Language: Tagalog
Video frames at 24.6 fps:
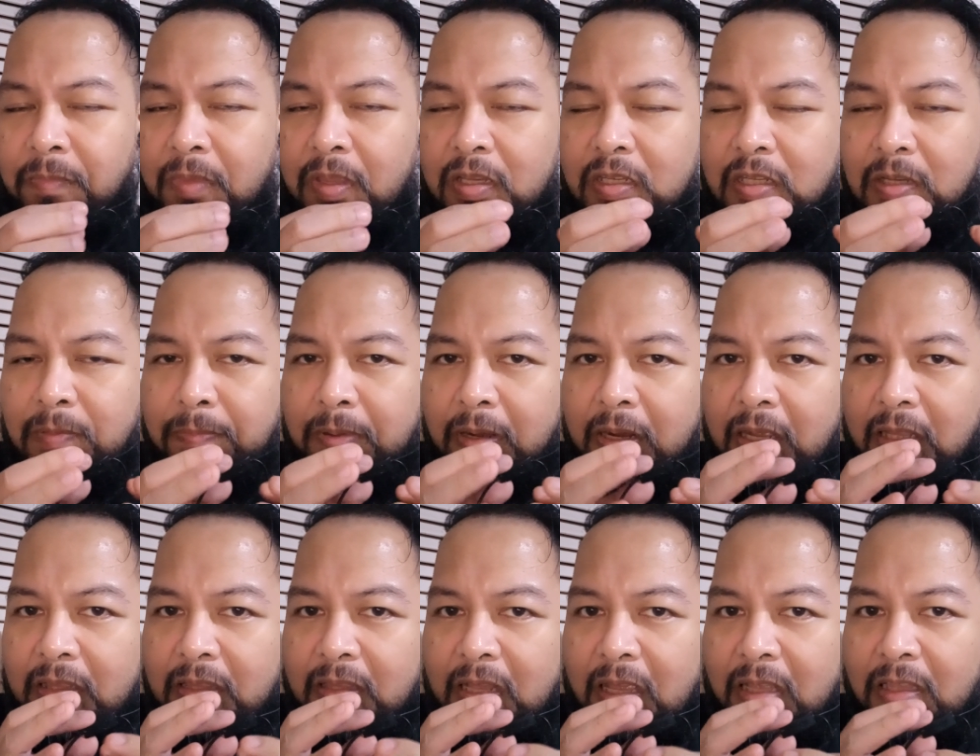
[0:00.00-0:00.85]

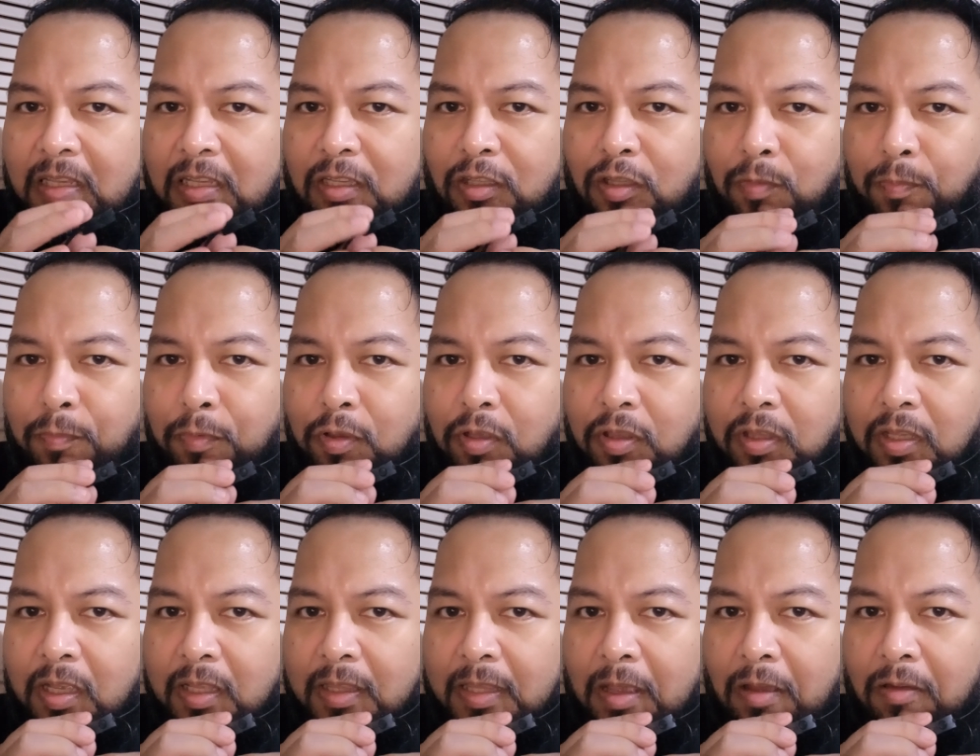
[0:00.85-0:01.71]
Sapagkat nandito po yung
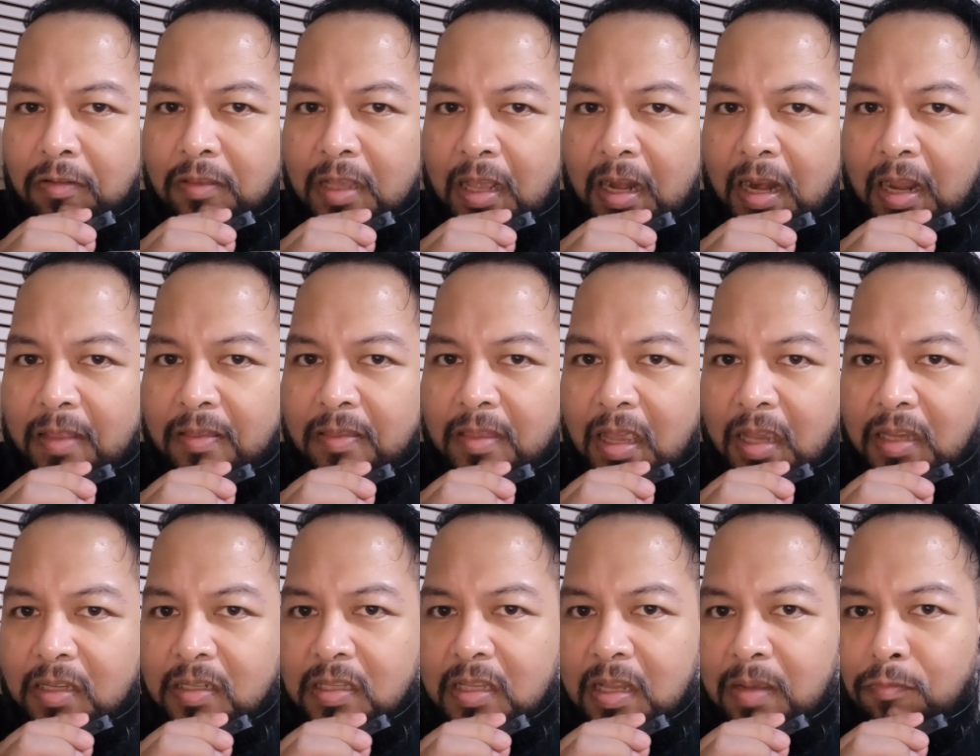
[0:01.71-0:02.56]
tinatawag na
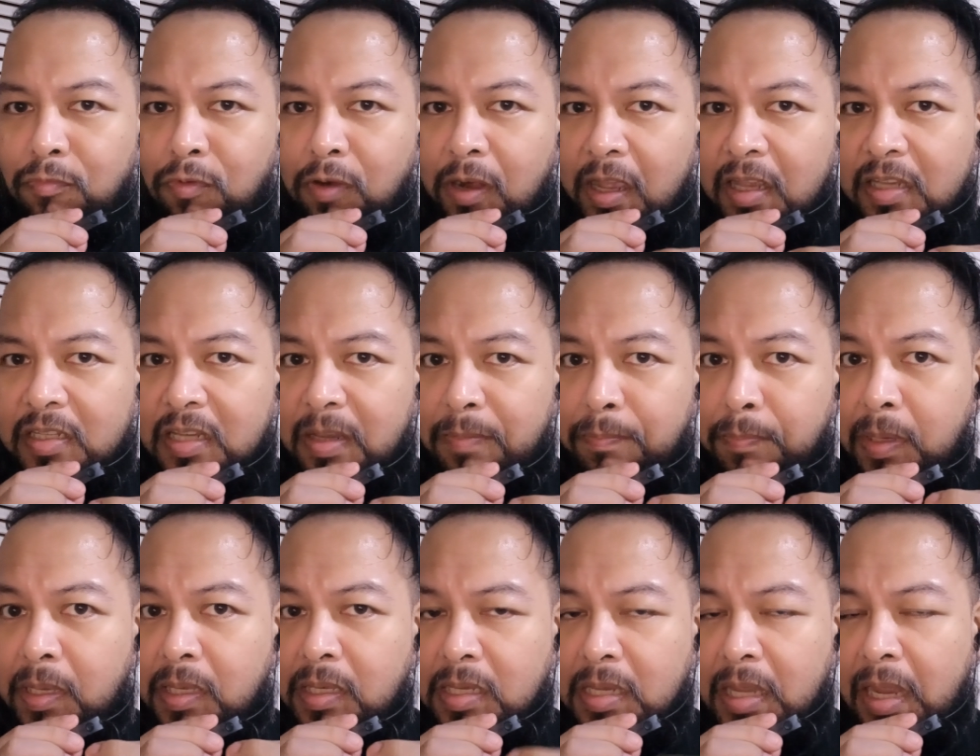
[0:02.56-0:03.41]
landas na mula sa
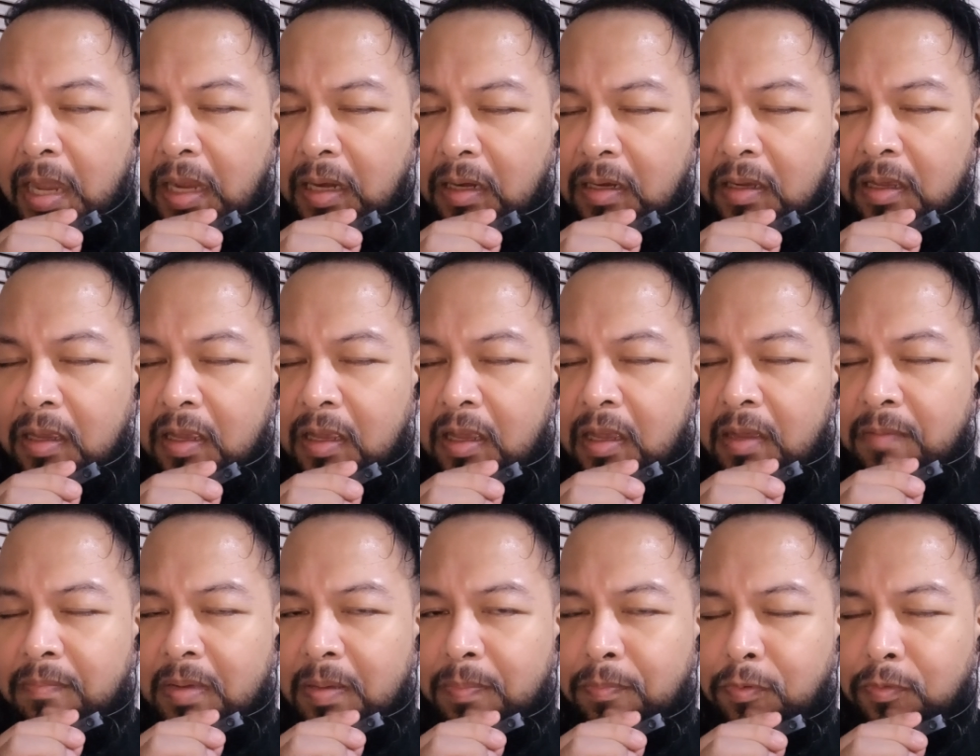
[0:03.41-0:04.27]
binyag
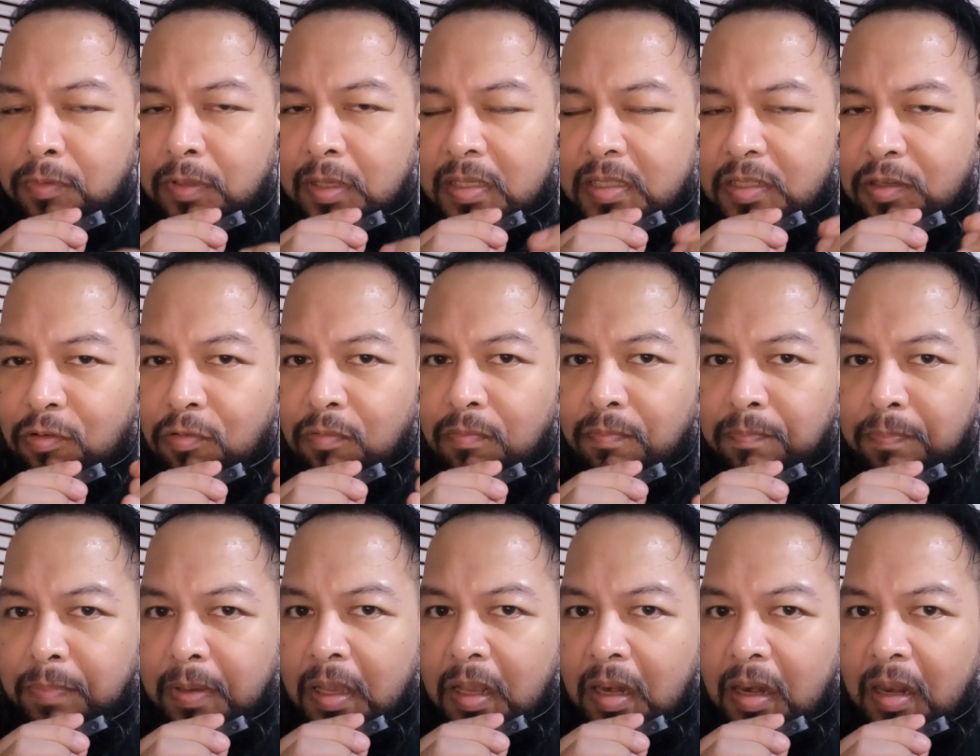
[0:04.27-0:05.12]
papunta sa
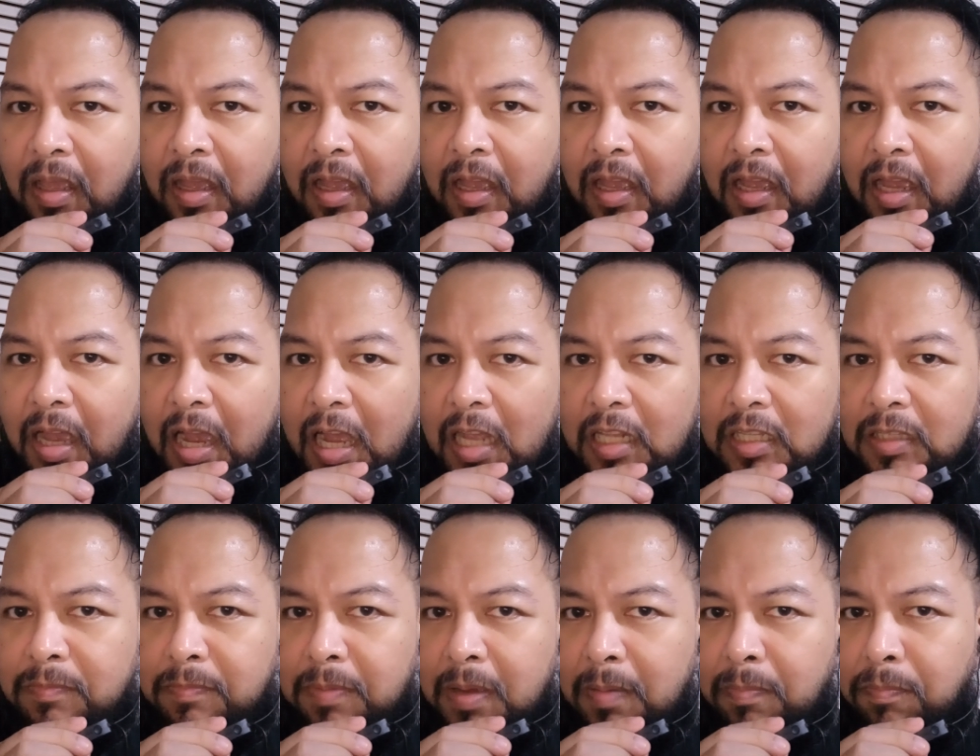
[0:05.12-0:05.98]
kumpil at
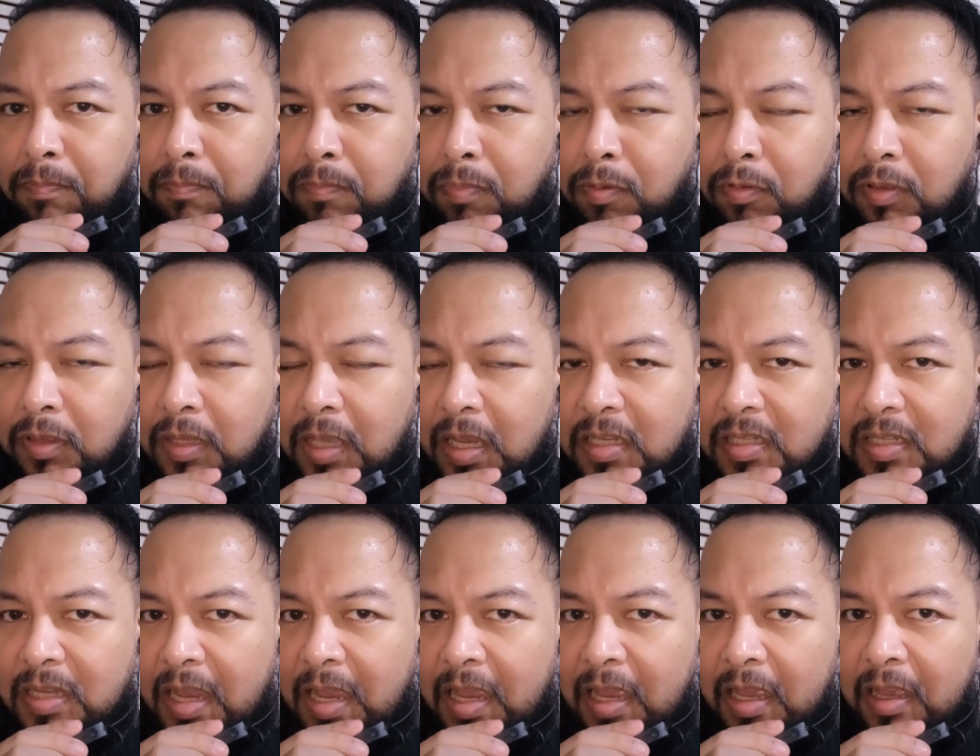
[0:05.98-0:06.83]
papunta
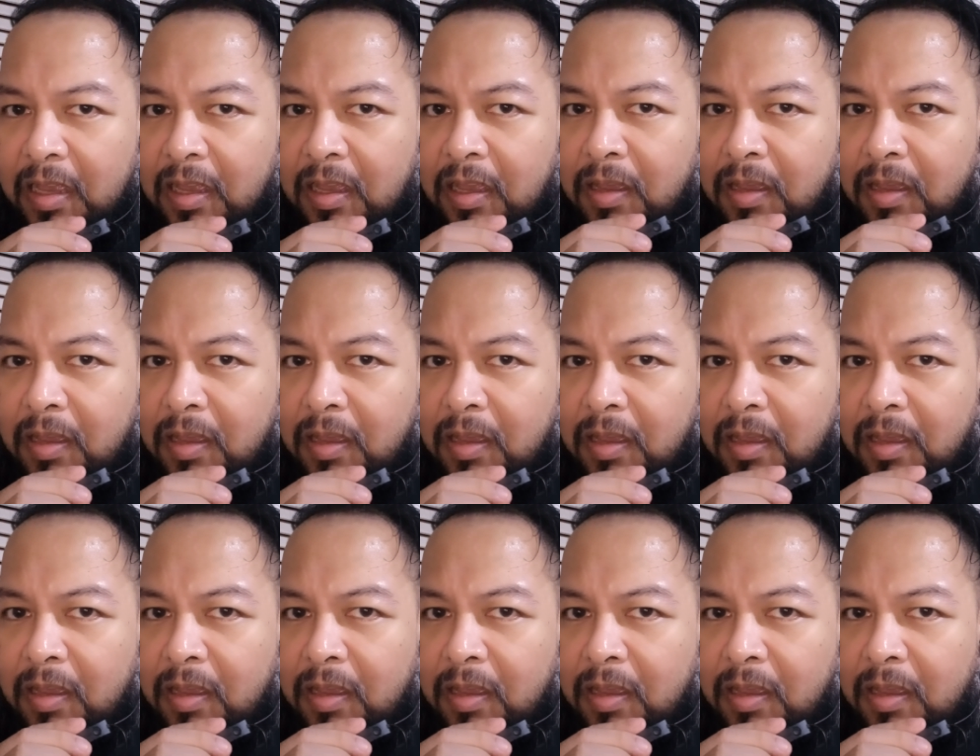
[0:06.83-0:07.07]
sa